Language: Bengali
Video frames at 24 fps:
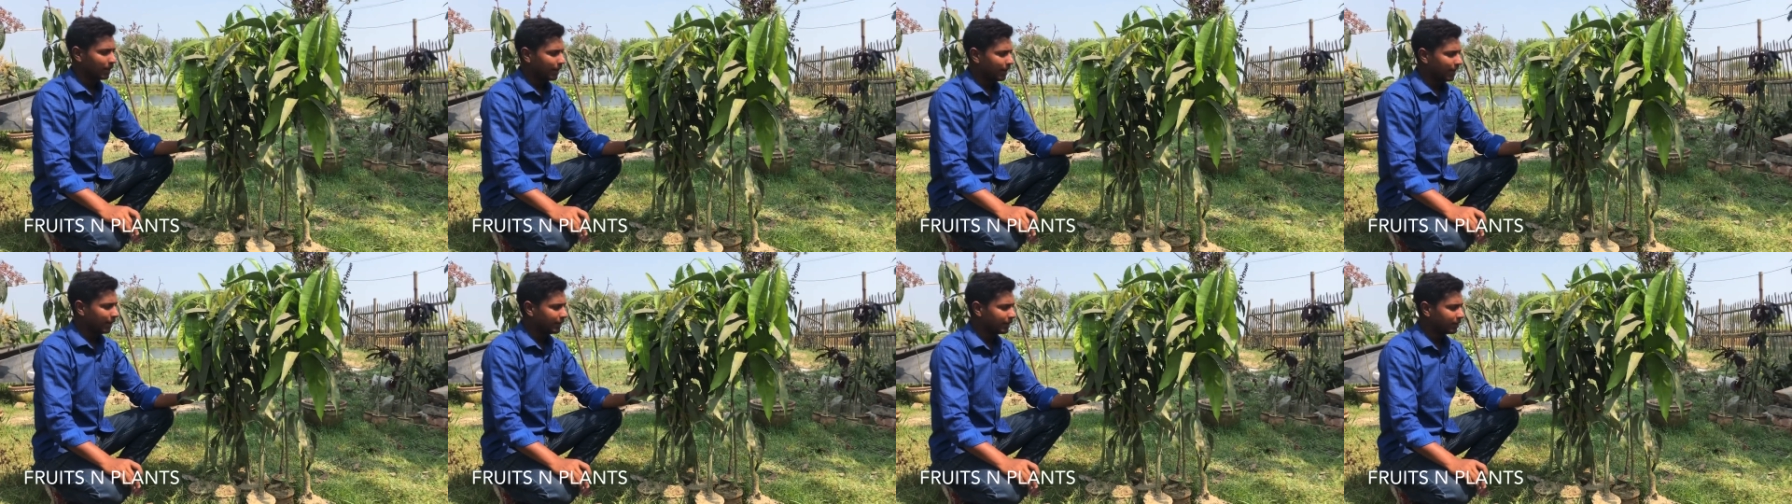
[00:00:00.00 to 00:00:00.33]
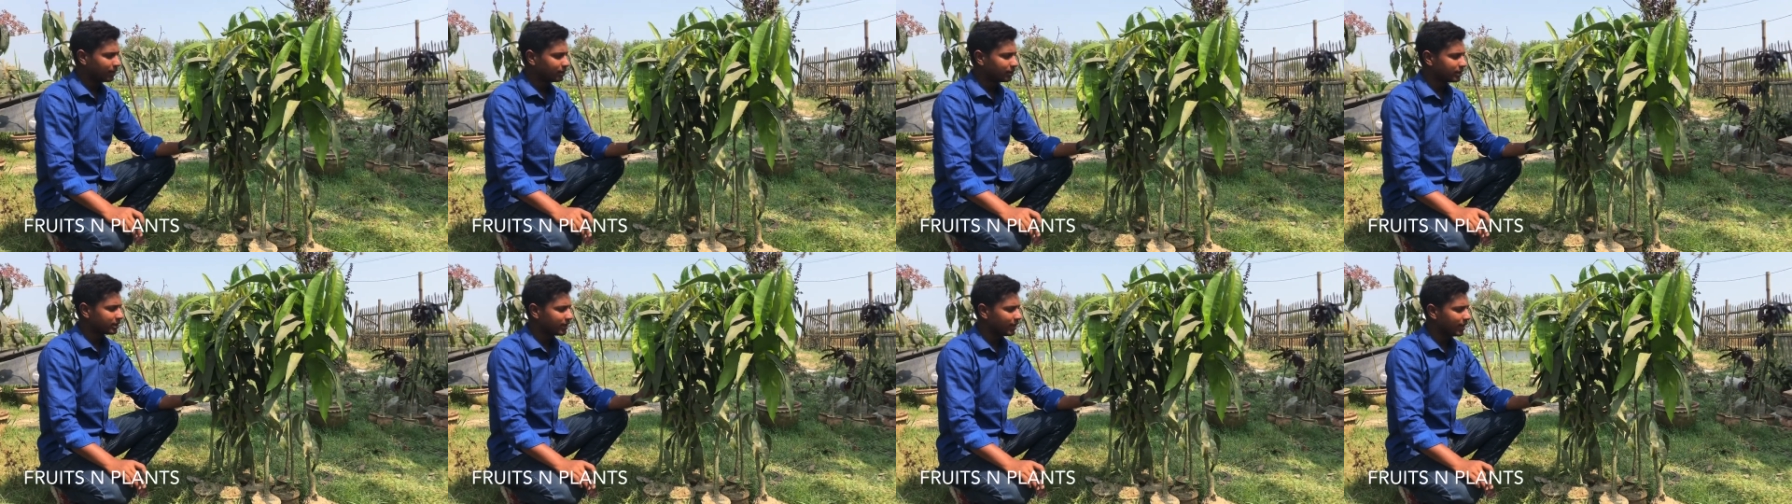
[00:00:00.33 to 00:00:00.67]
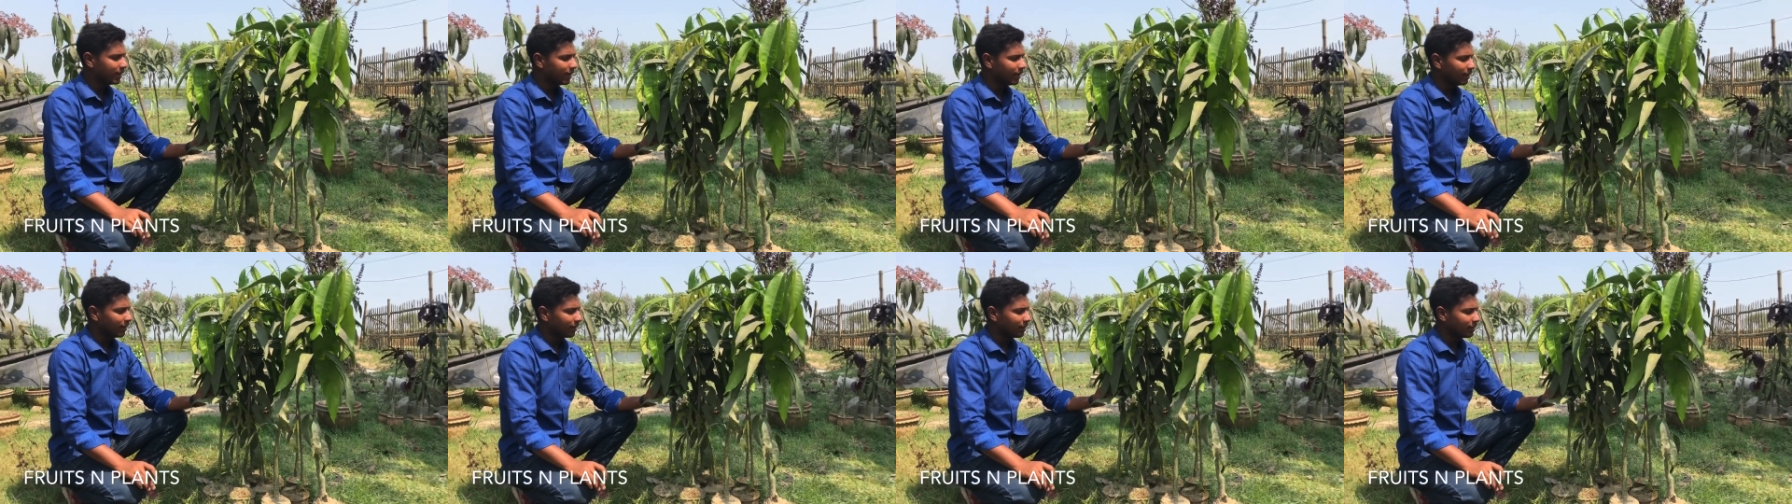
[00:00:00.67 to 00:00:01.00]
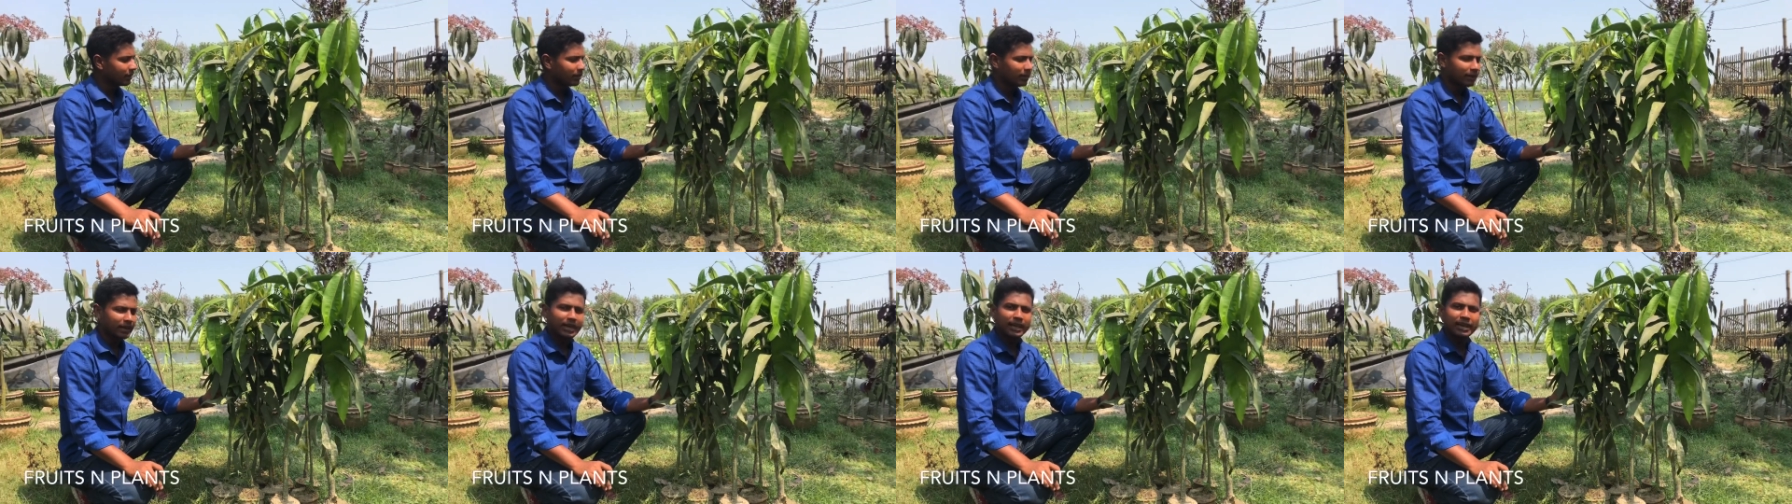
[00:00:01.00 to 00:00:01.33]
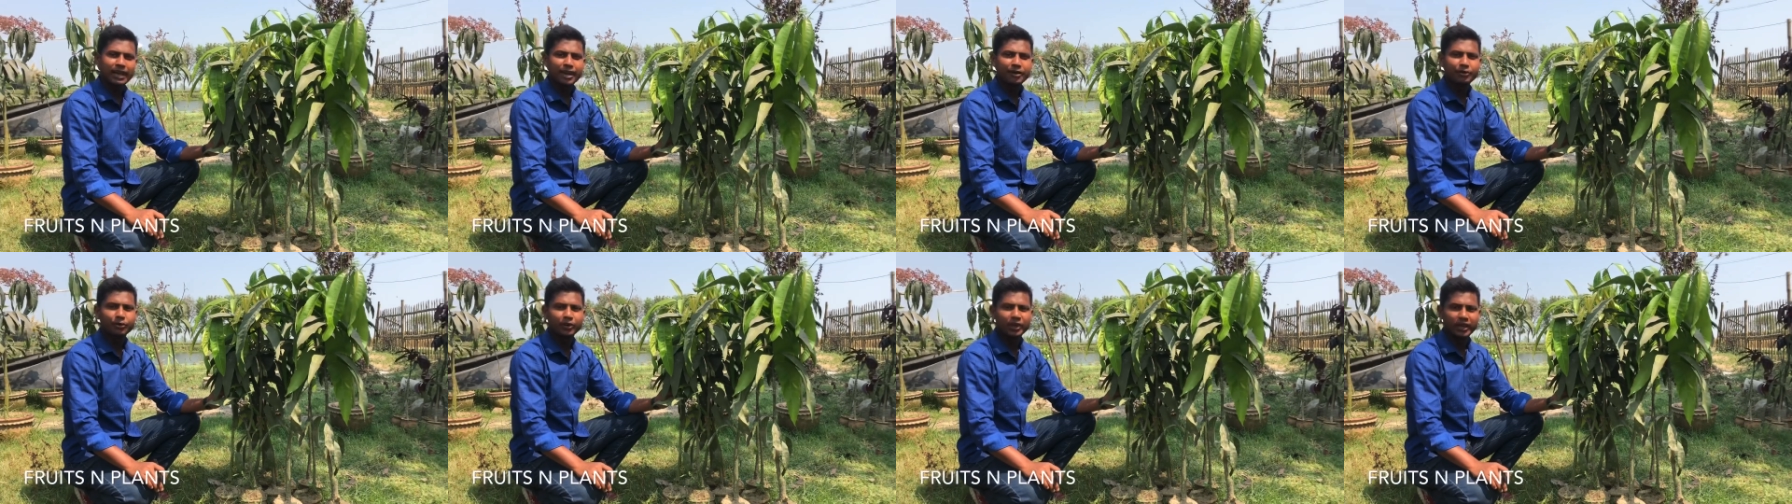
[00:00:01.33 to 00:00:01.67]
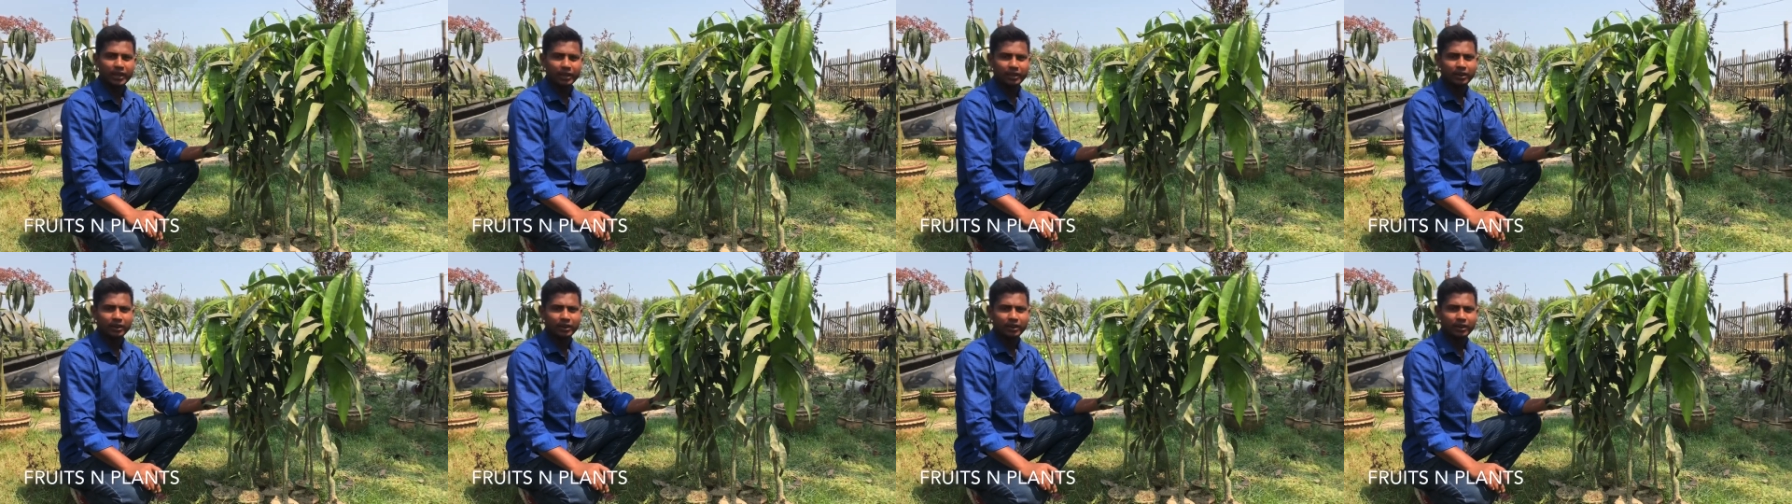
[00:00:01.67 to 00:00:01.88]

এটা হচ্ছে রেড আইভরি